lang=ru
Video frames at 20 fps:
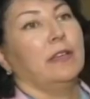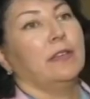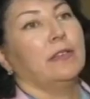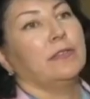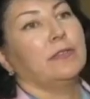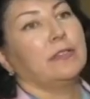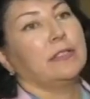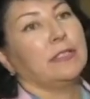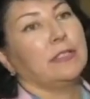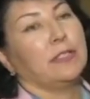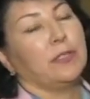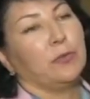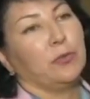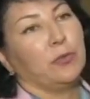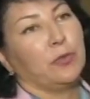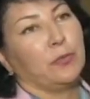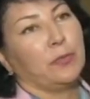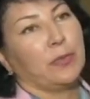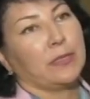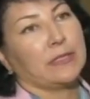э, – всей
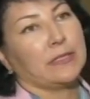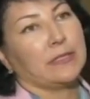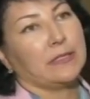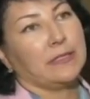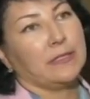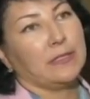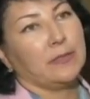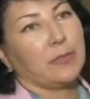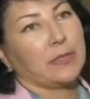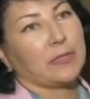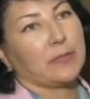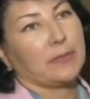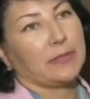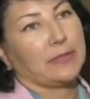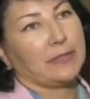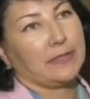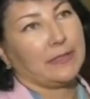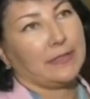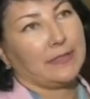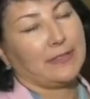семьей посетить,
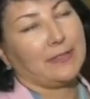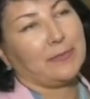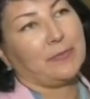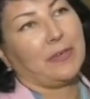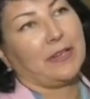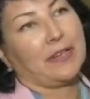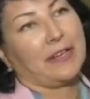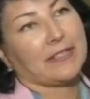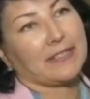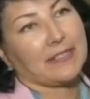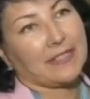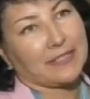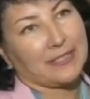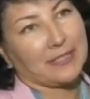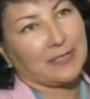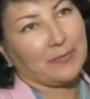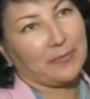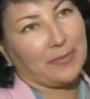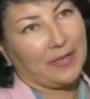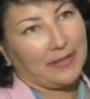посмотреть,
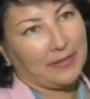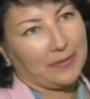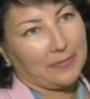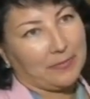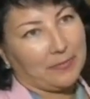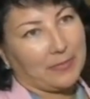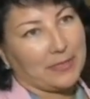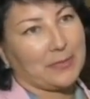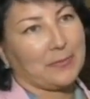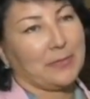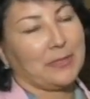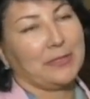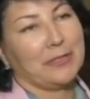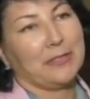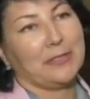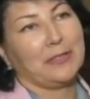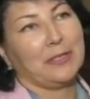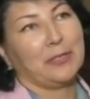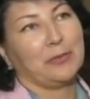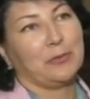показать себя,
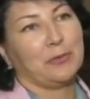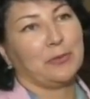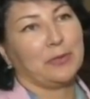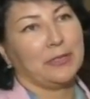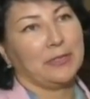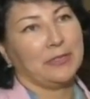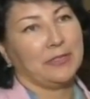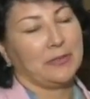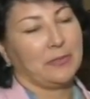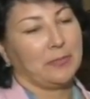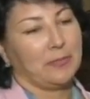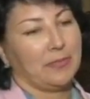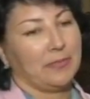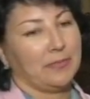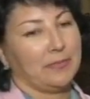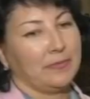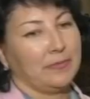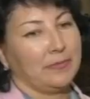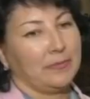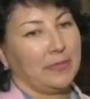посмотреть на других,
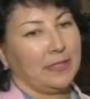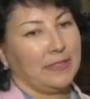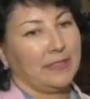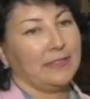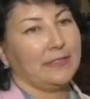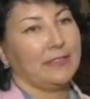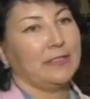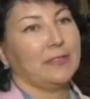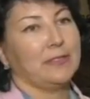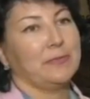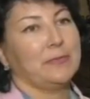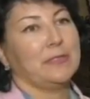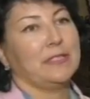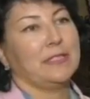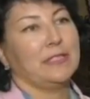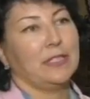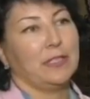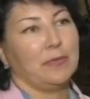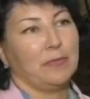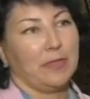молодым
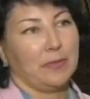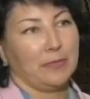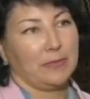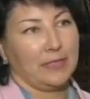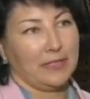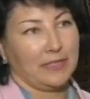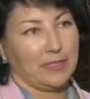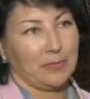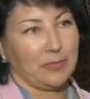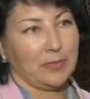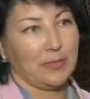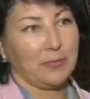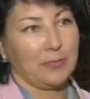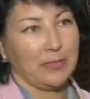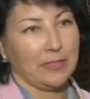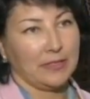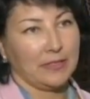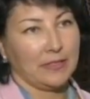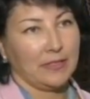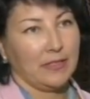семьям дать
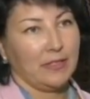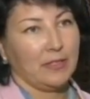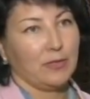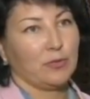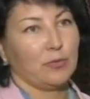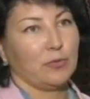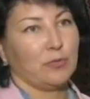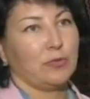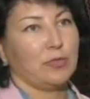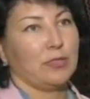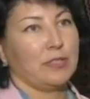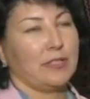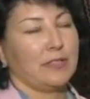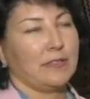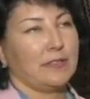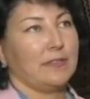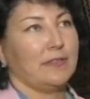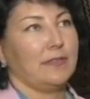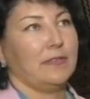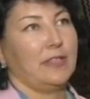пример, что
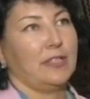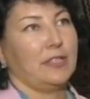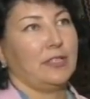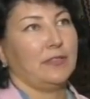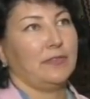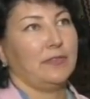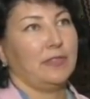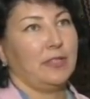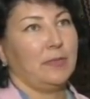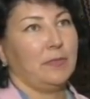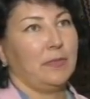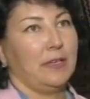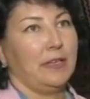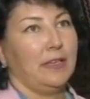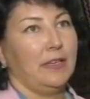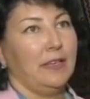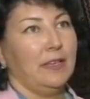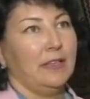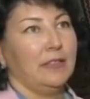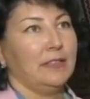сейчас в наше
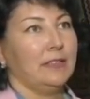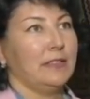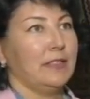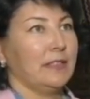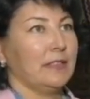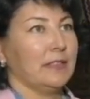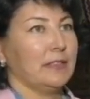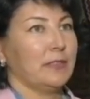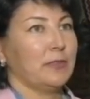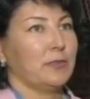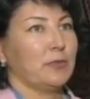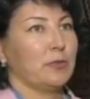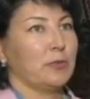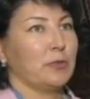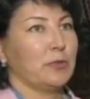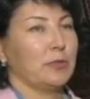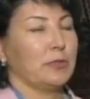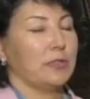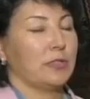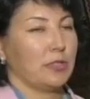время не так это все
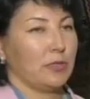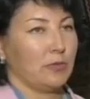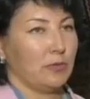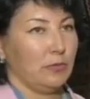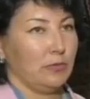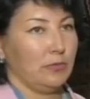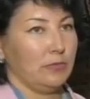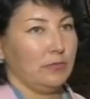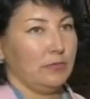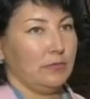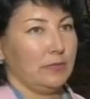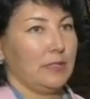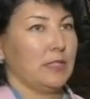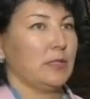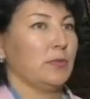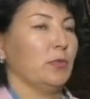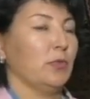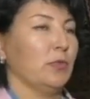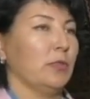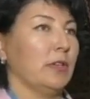тяжело,
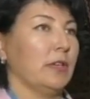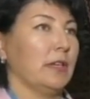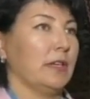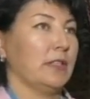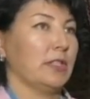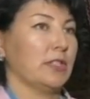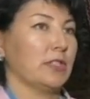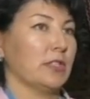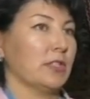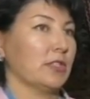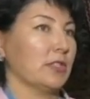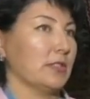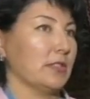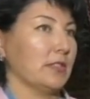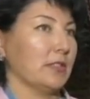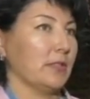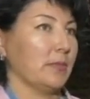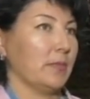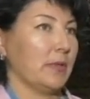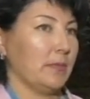есть много, конечно,
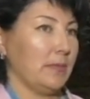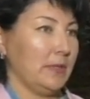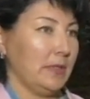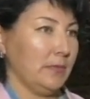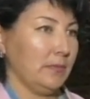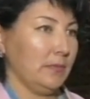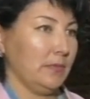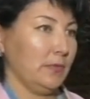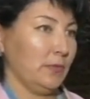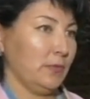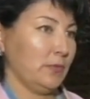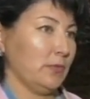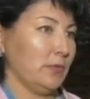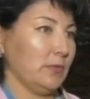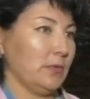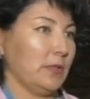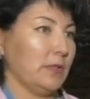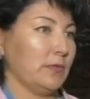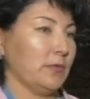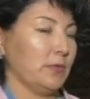жизненных проблем, но
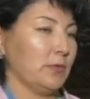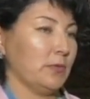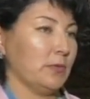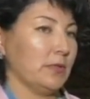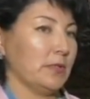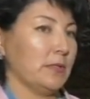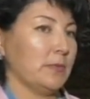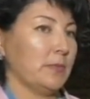все-таки все это